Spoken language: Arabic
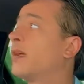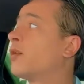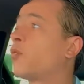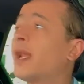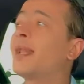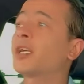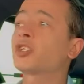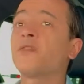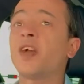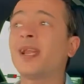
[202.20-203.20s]
ولا
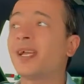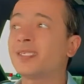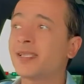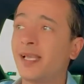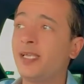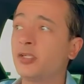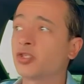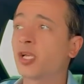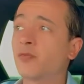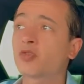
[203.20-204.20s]
عشان فعلا عايزه
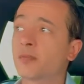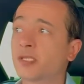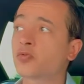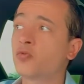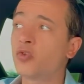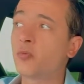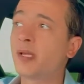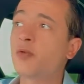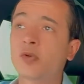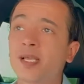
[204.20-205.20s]
تعيش يعني ممكن بس تكون
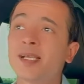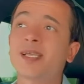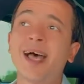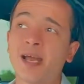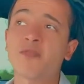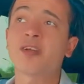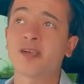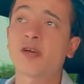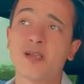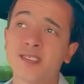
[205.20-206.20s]
يومين وكده كده عارفه
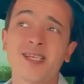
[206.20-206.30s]
ان خلاص